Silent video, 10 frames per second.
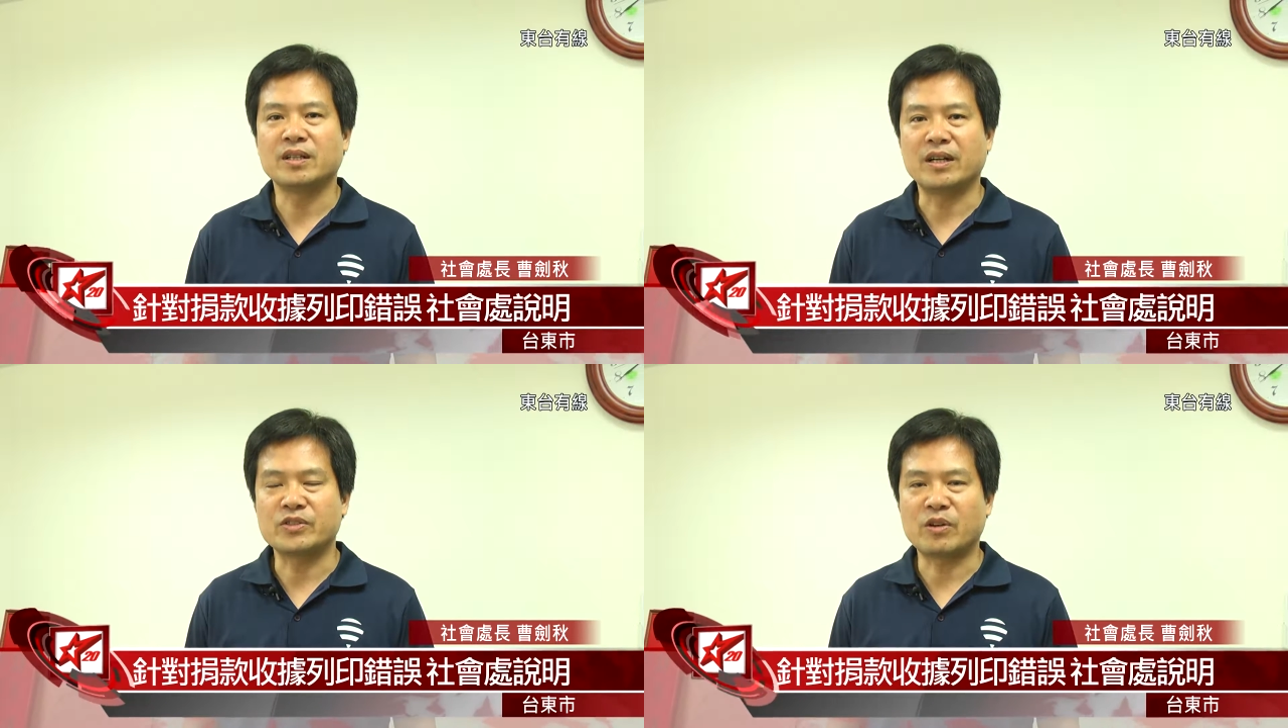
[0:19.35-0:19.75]

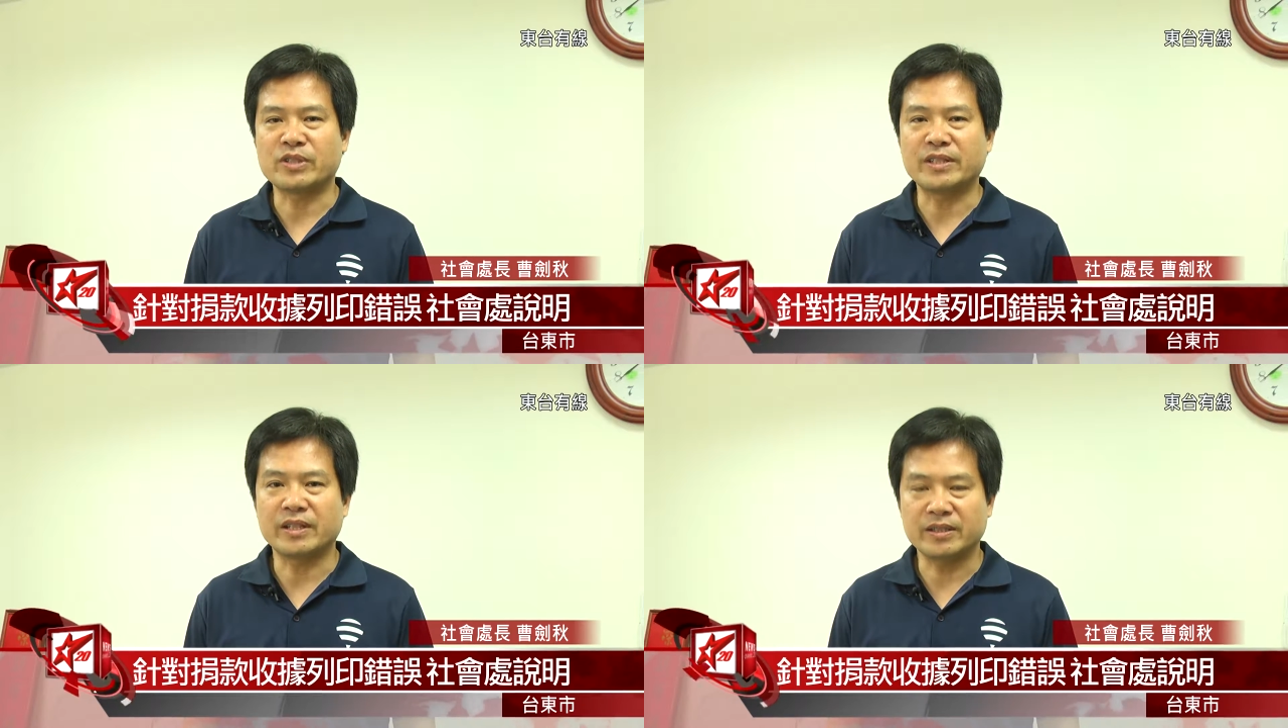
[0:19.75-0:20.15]
忽啊，造
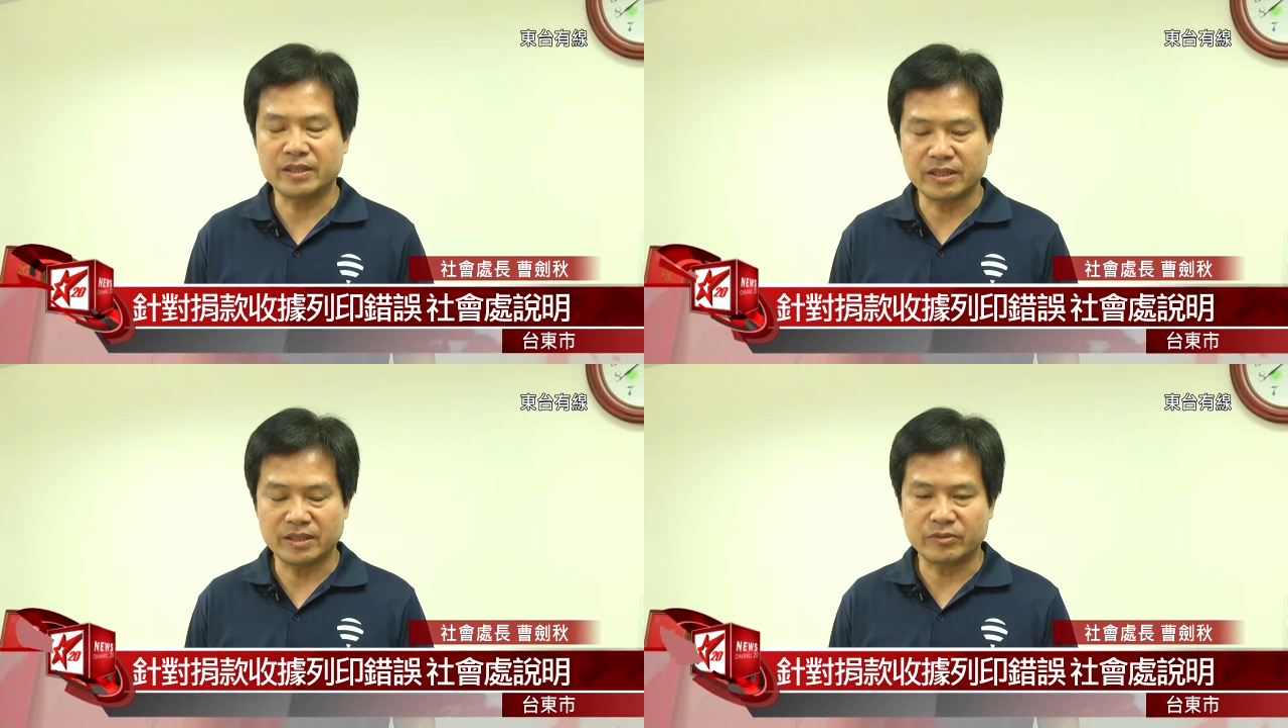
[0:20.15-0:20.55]
成那
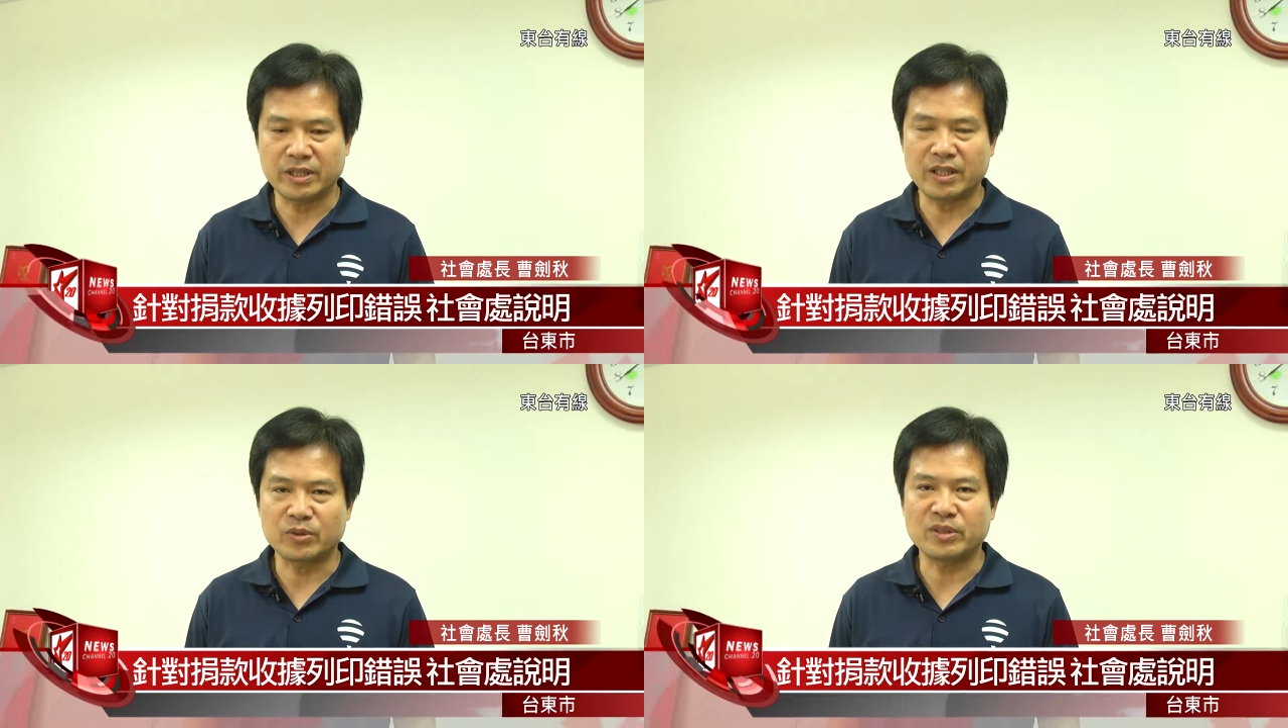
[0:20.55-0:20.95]
一个
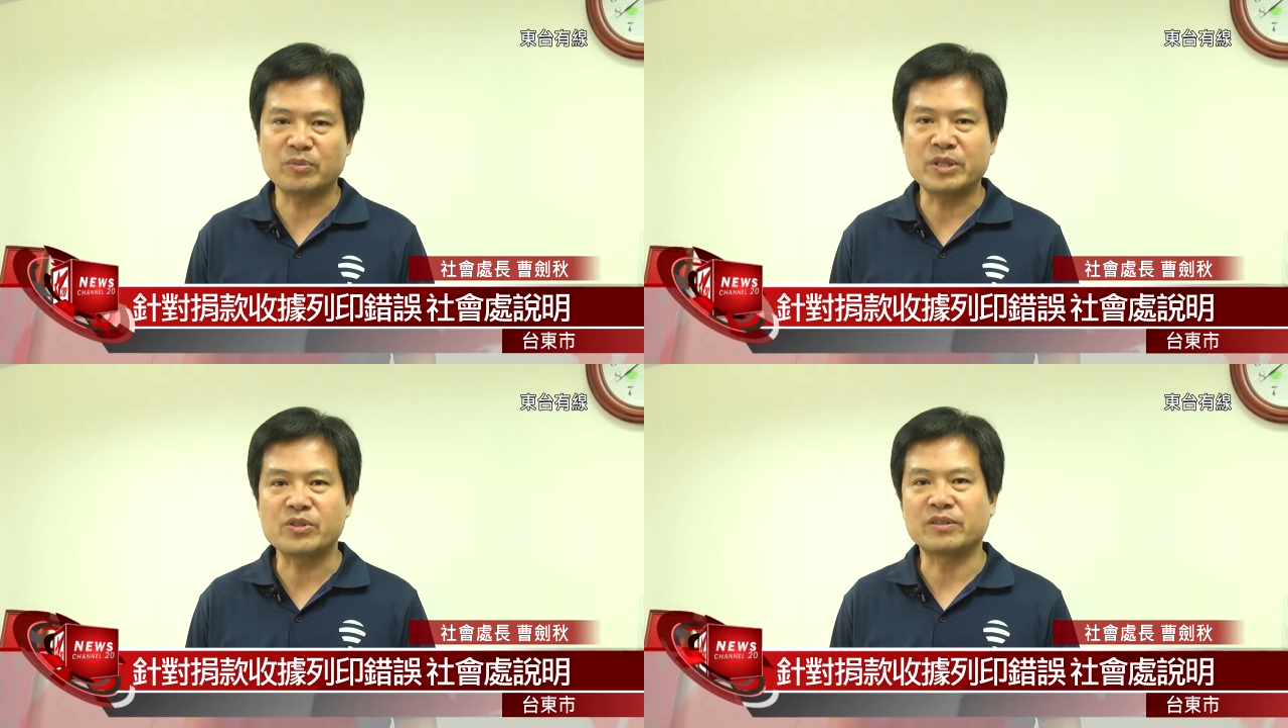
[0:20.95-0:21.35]
非常多的
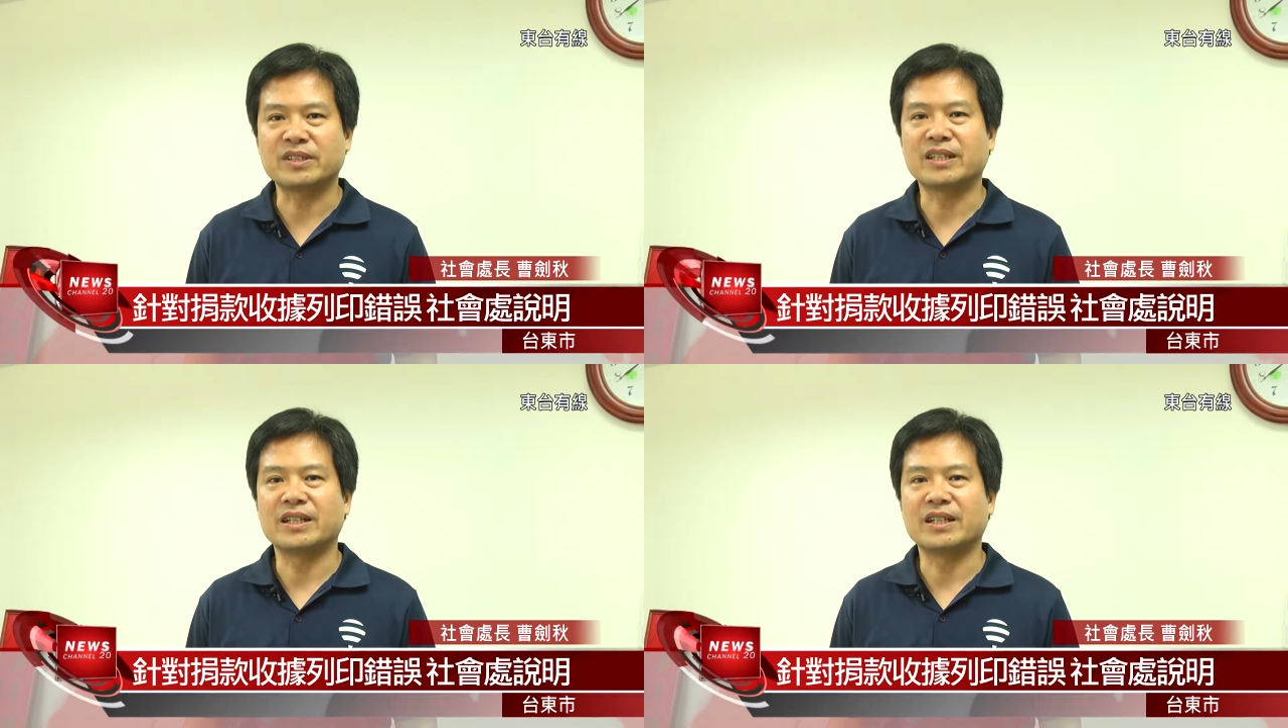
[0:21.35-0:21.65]
民众